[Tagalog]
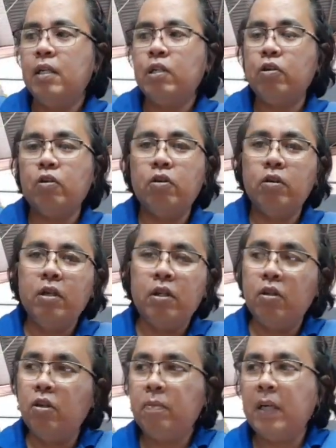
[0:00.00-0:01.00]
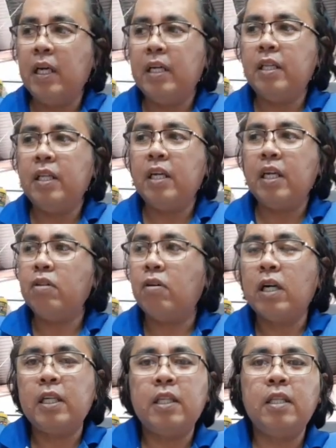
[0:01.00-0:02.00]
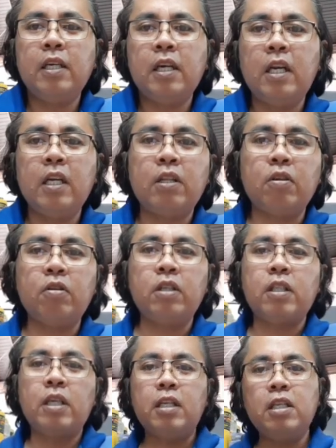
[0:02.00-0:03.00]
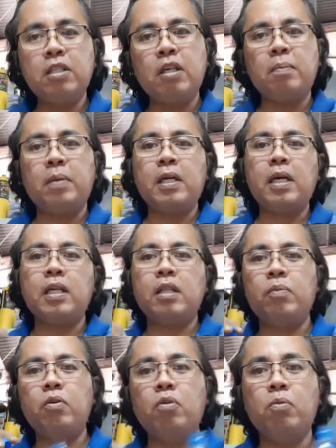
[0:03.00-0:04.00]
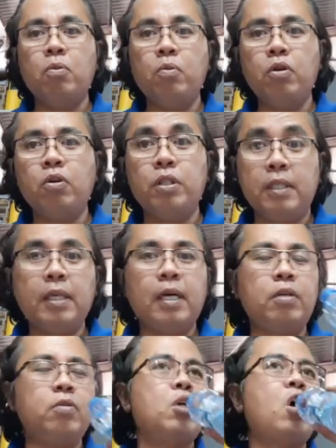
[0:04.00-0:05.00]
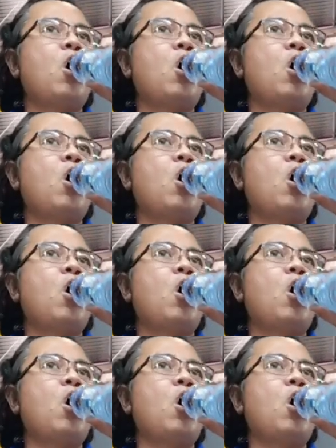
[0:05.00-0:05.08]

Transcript: So, doon pala indication kahit hindi ka electronic technician, pag nakita mo lumobo yon sira yon